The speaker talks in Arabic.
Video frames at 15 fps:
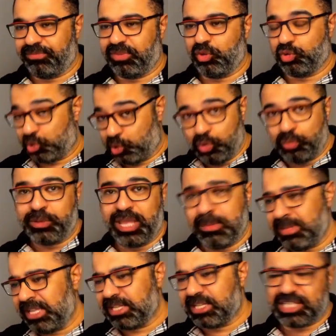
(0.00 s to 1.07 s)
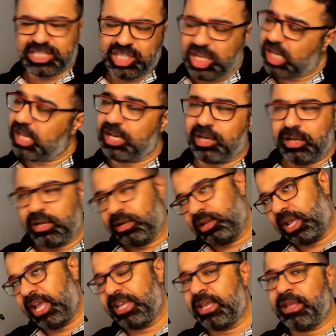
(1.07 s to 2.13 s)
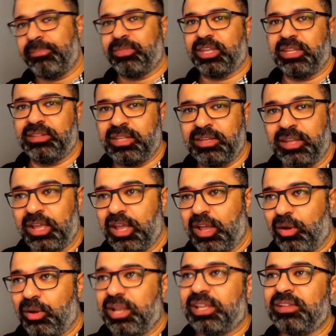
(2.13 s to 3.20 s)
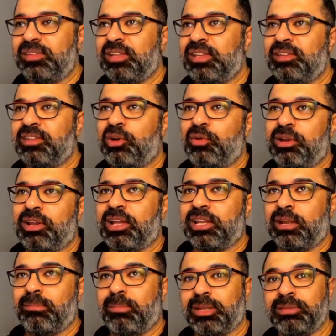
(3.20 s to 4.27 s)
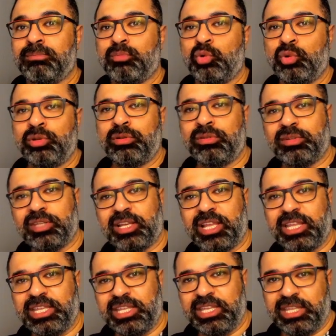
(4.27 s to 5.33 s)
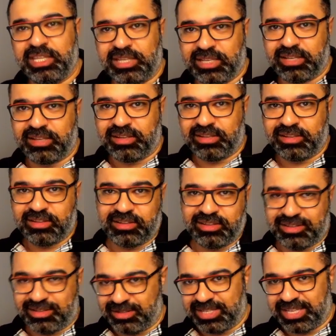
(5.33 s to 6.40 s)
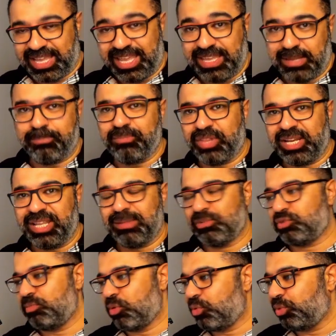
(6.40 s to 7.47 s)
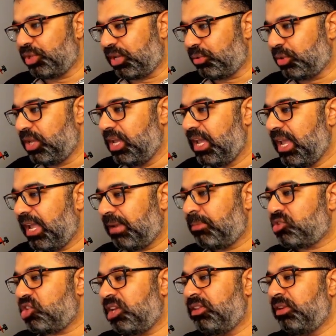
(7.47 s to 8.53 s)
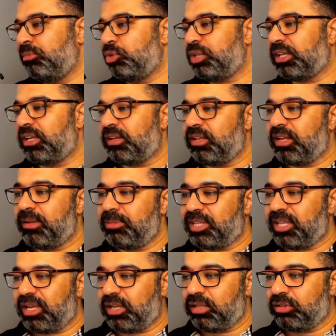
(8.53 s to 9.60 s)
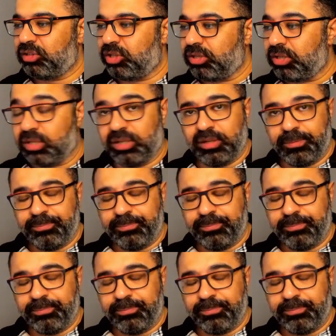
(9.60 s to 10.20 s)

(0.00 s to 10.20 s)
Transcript: اسلوب جميل ستايل حاجه جامده جدا ولكن تيجي تدور على المضمون تلاقيه آه، غايب تلاقيه مش موجود قوي المشاهد المتكرره بتاعه طارق